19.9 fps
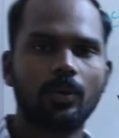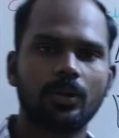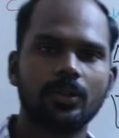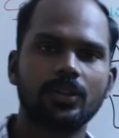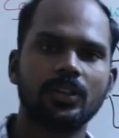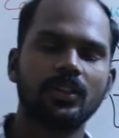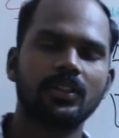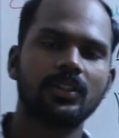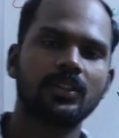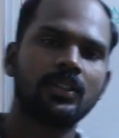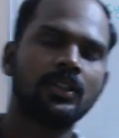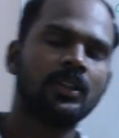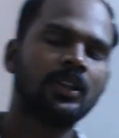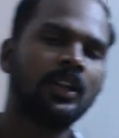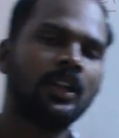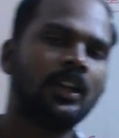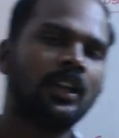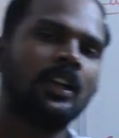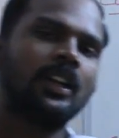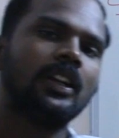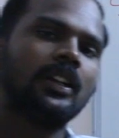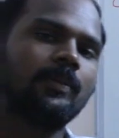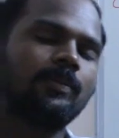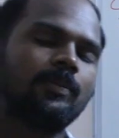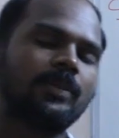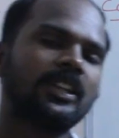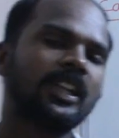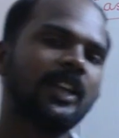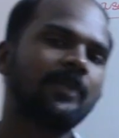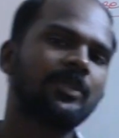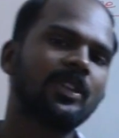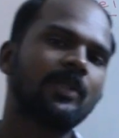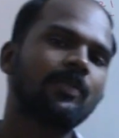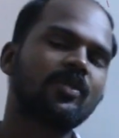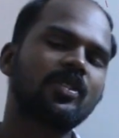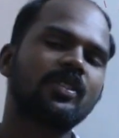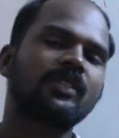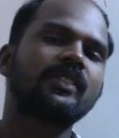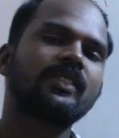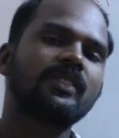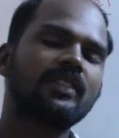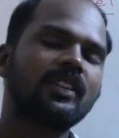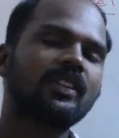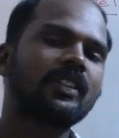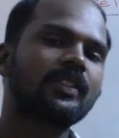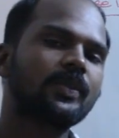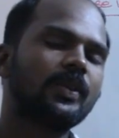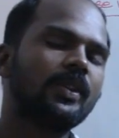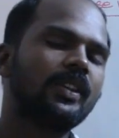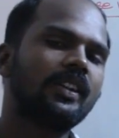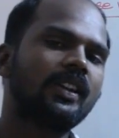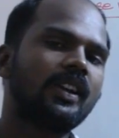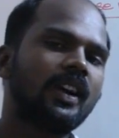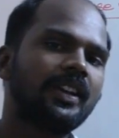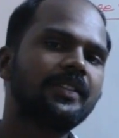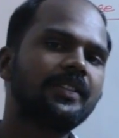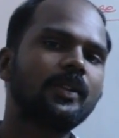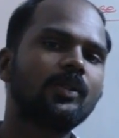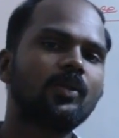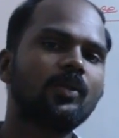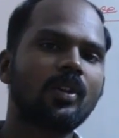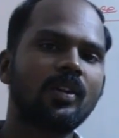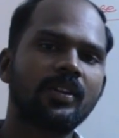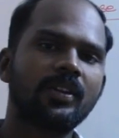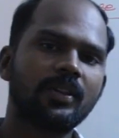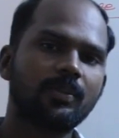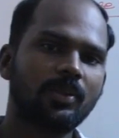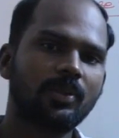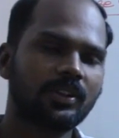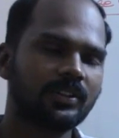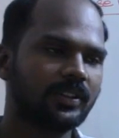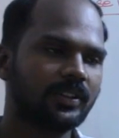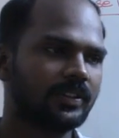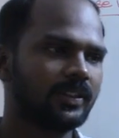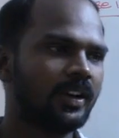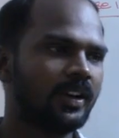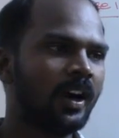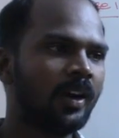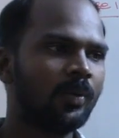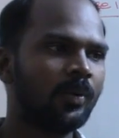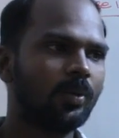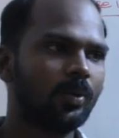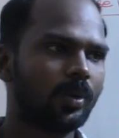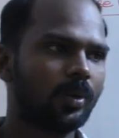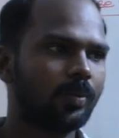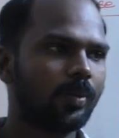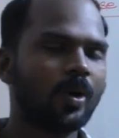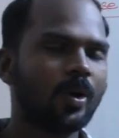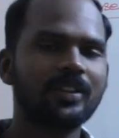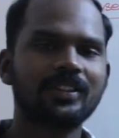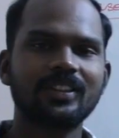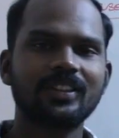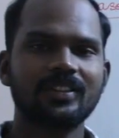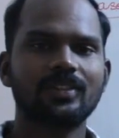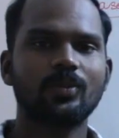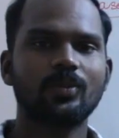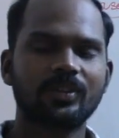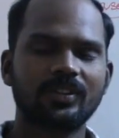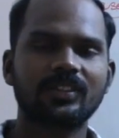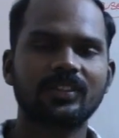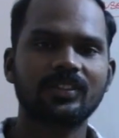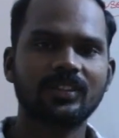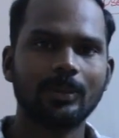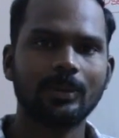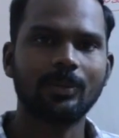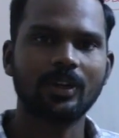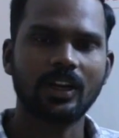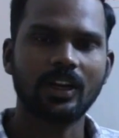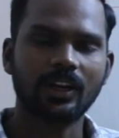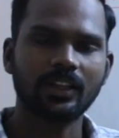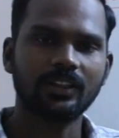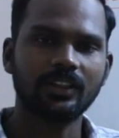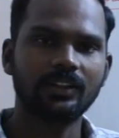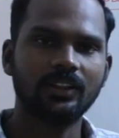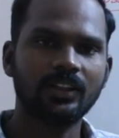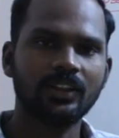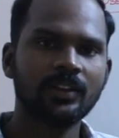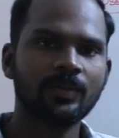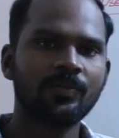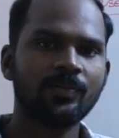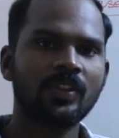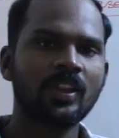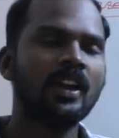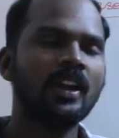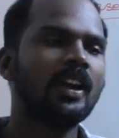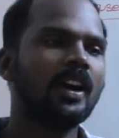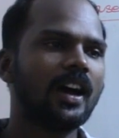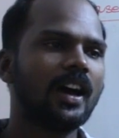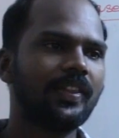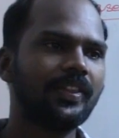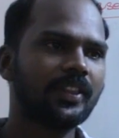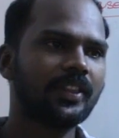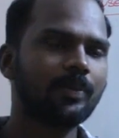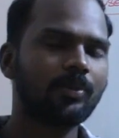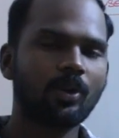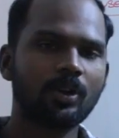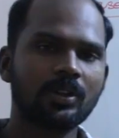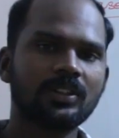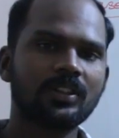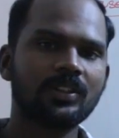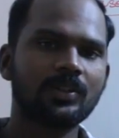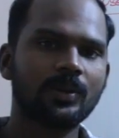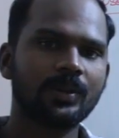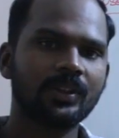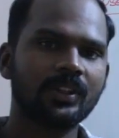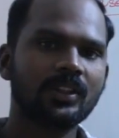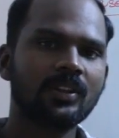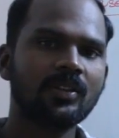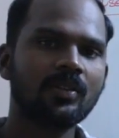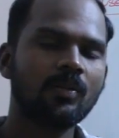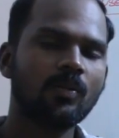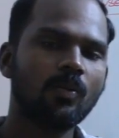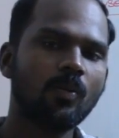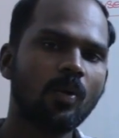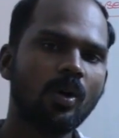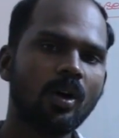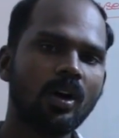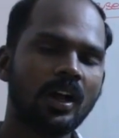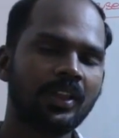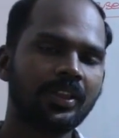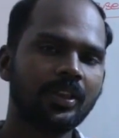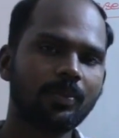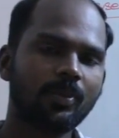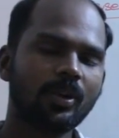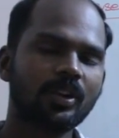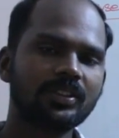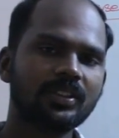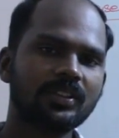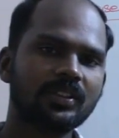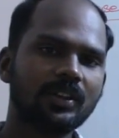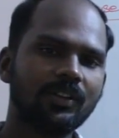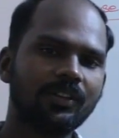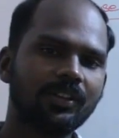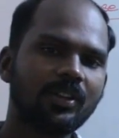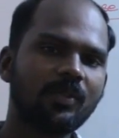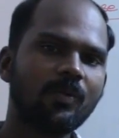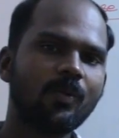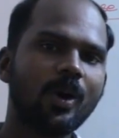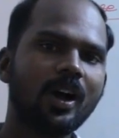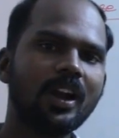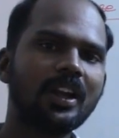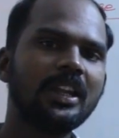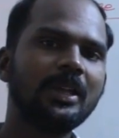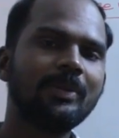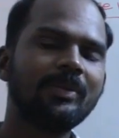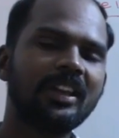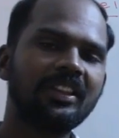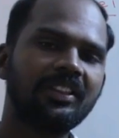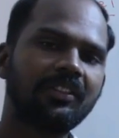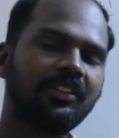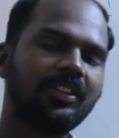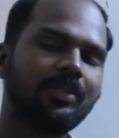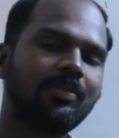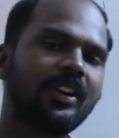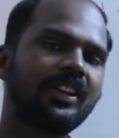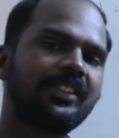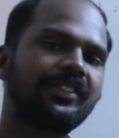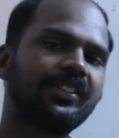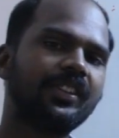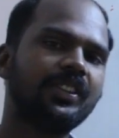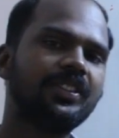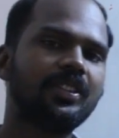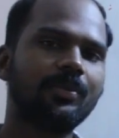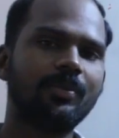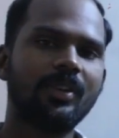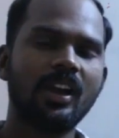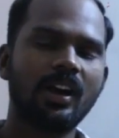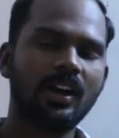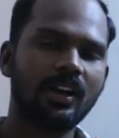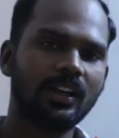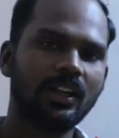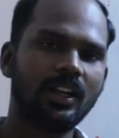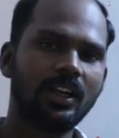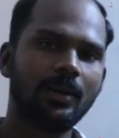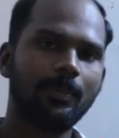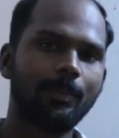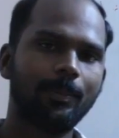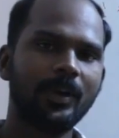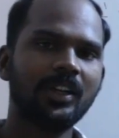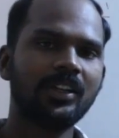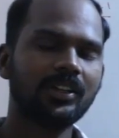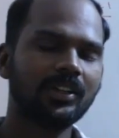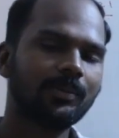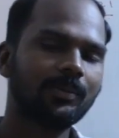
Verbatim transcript: ப்ராசஸ் இப்போ டைப்ஸ் ஆஃப் ப்ராசஸ்லாம் நான் சொல்லியிருக்கேன் ஐசோக்ராரிக் ப்ராசஸ்னால் ஒரு ப்ராசஸ் ஒரு சிஸ்டமில் நடக்குது அந்த ப்ராசஸ் வந்து அந்த ப்ராசஸில் வந்து வால்யூம் எந்த விதமான சேஞ்சுமே ஆகலை பட்